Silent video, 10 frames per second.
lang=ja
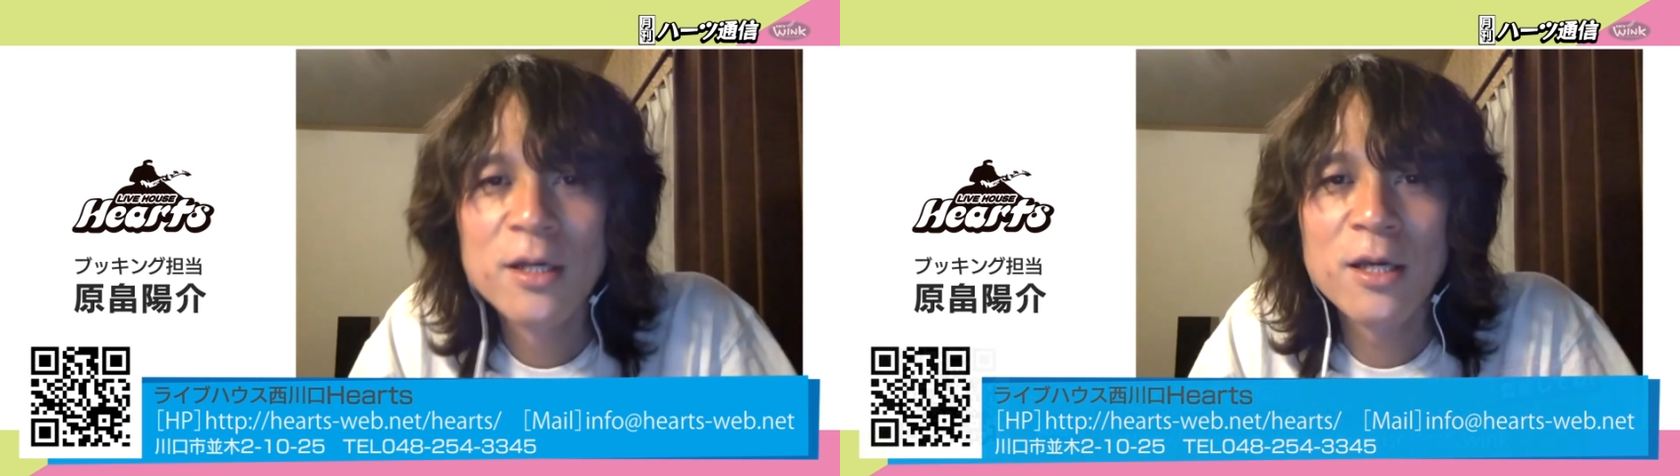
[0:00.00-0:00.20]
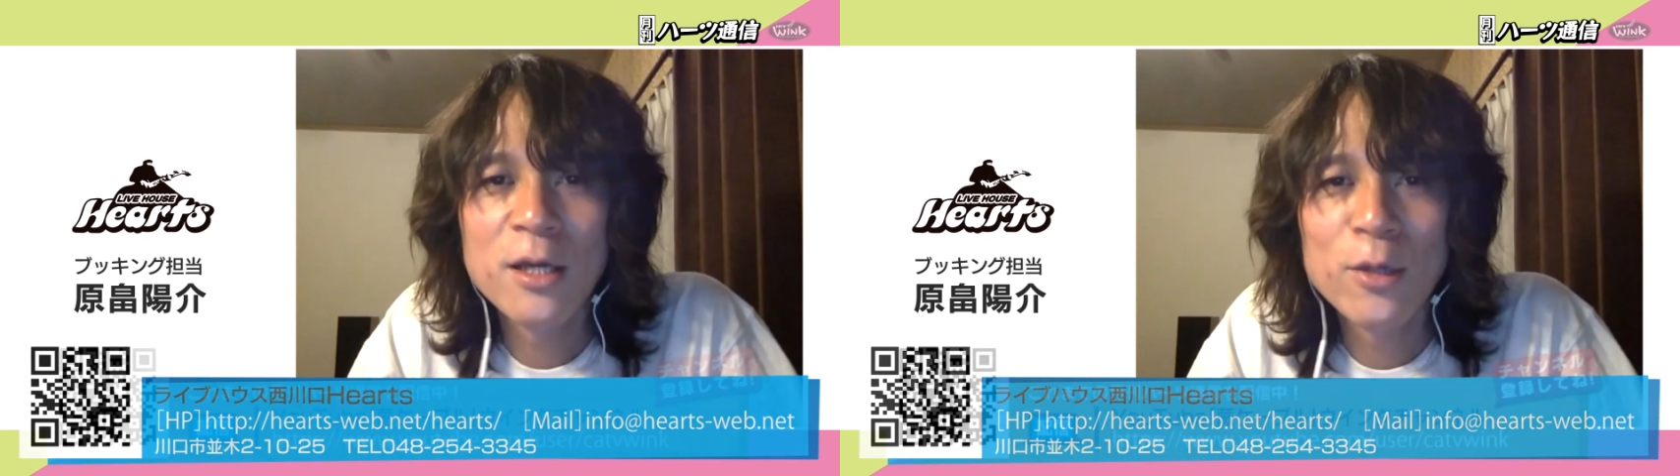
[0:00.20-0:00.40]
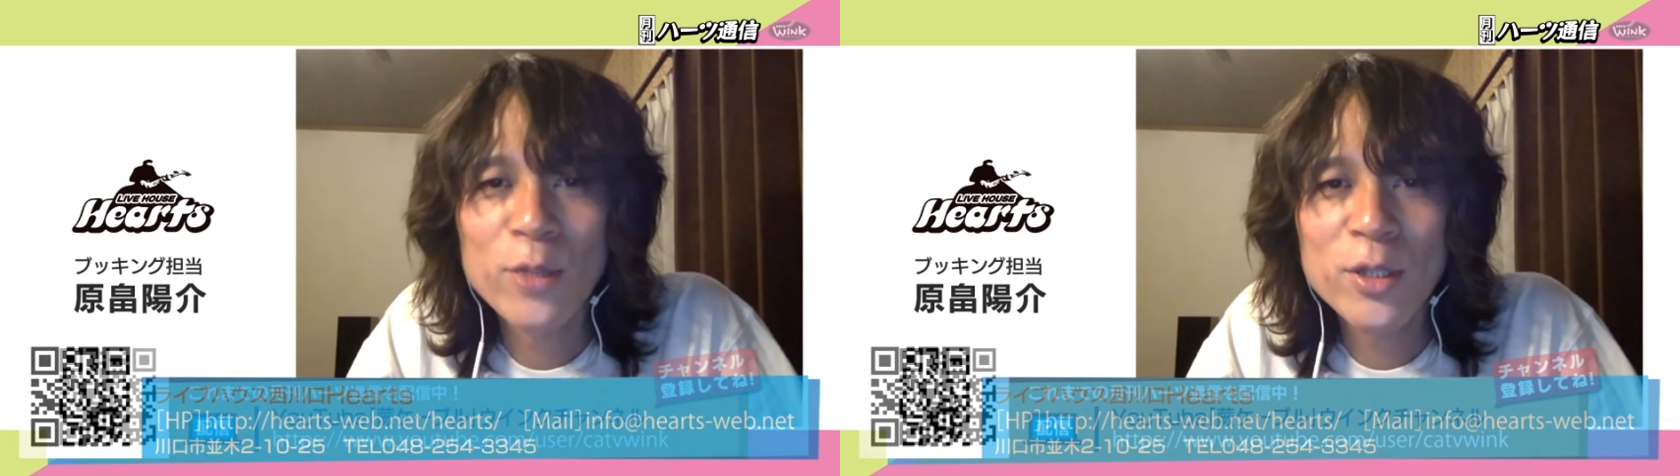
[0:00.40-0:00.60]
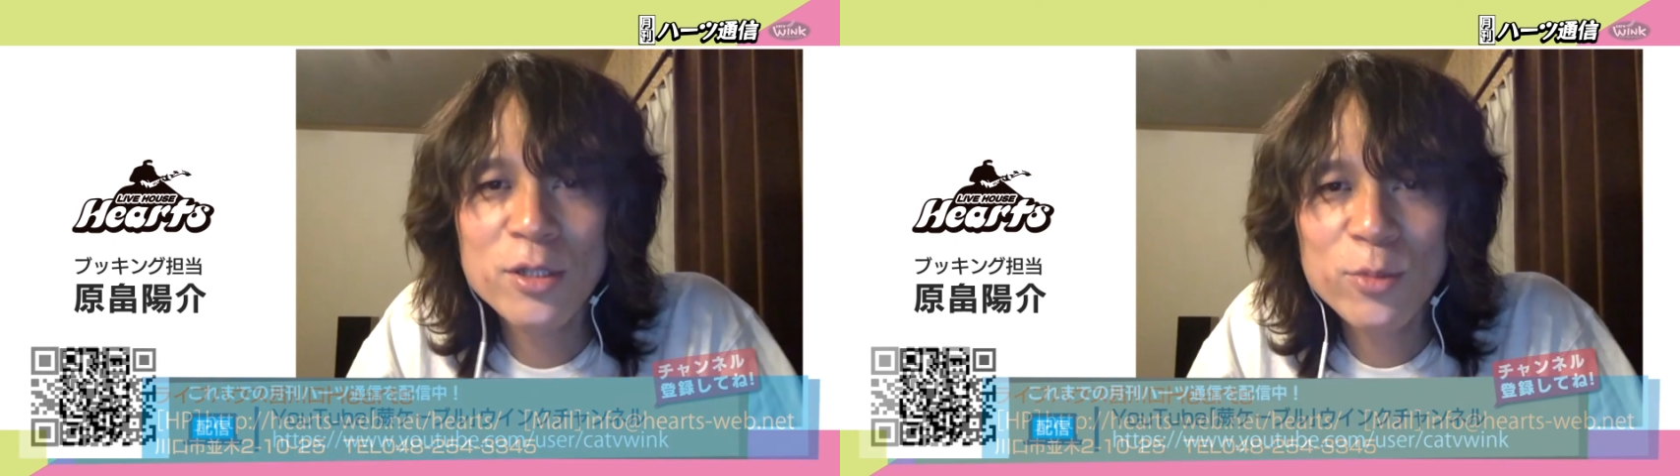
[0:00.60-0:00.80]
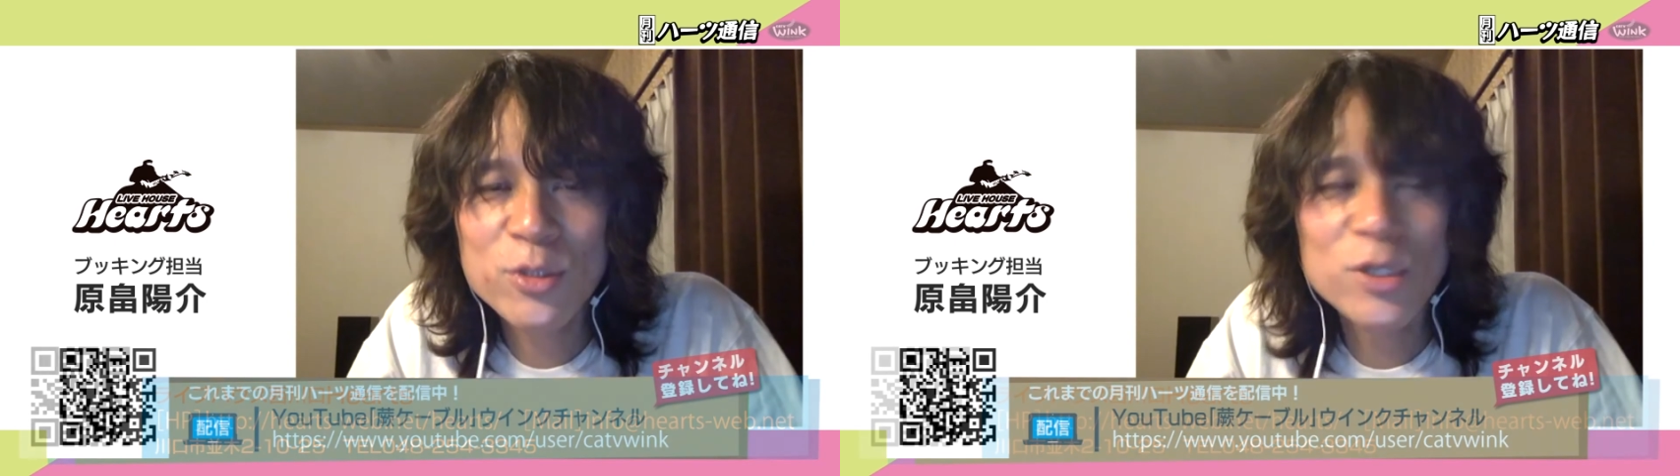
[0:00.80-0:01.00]
えー、
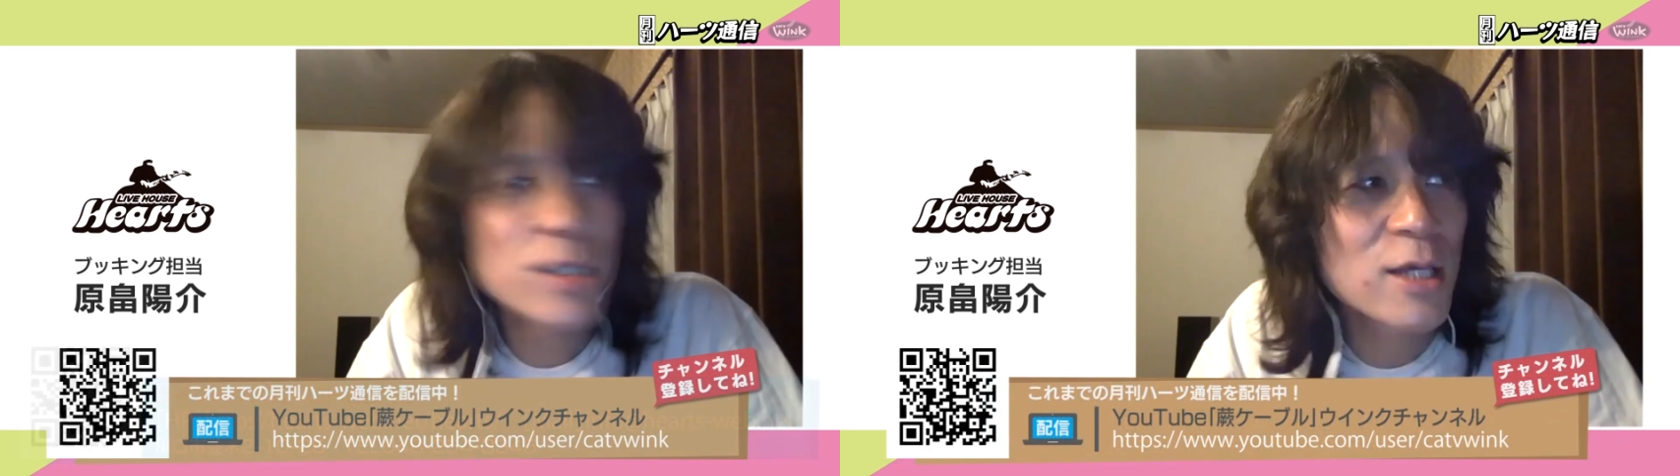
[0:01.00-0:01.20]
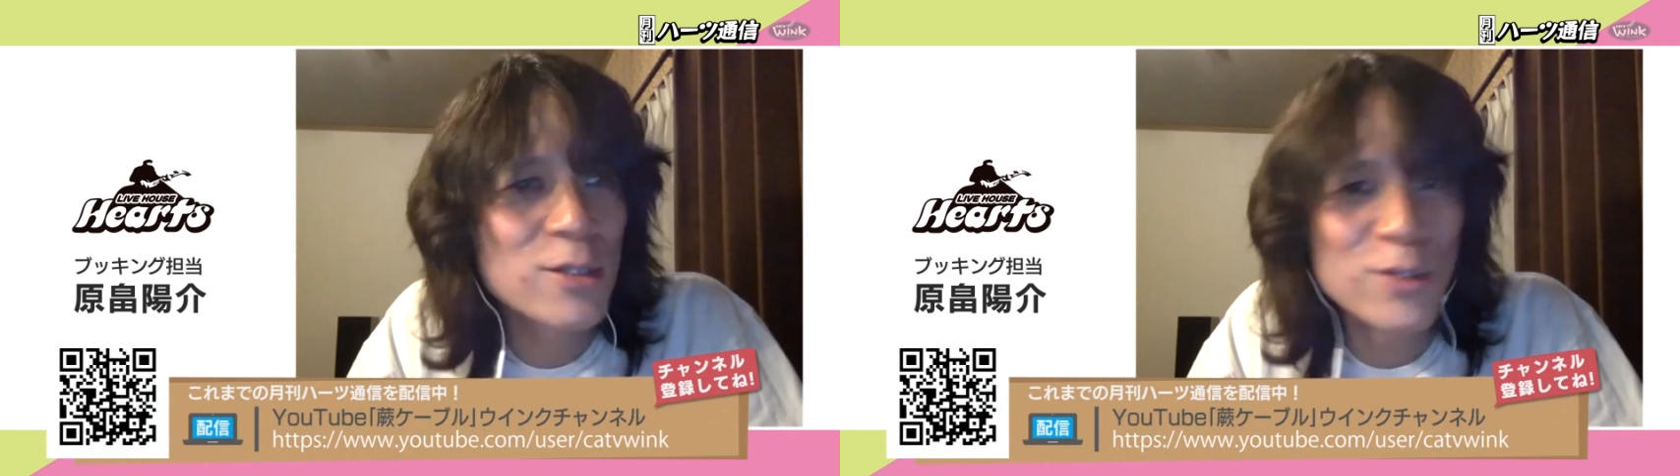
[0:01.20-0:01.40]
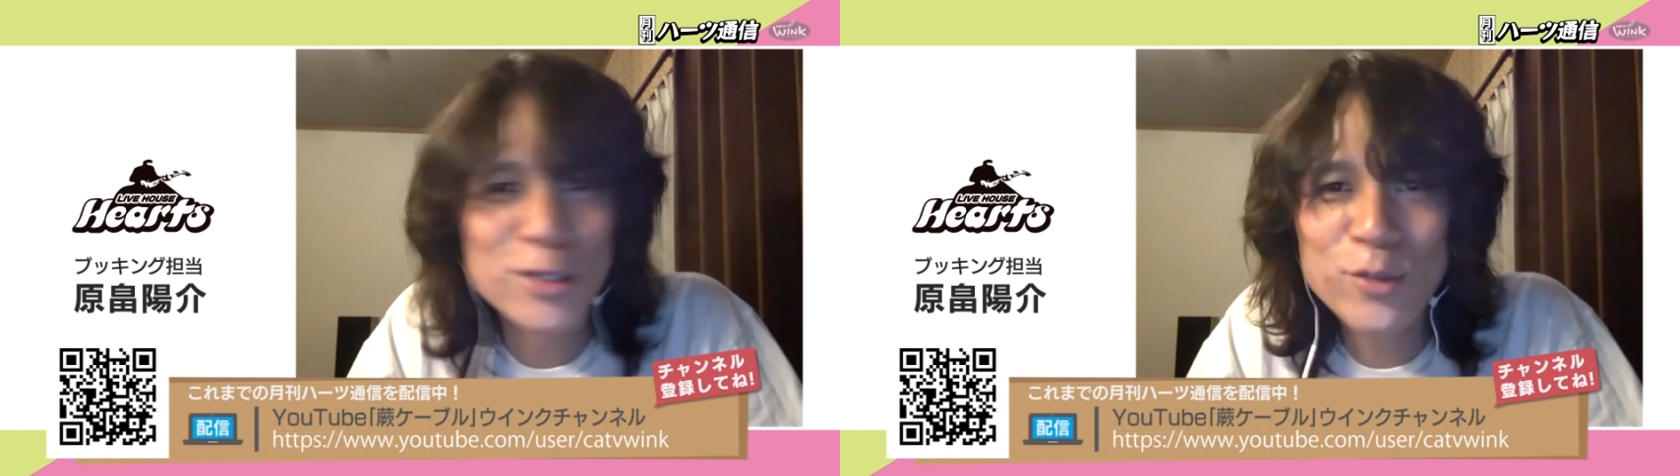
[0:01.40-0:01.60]
私もツイッター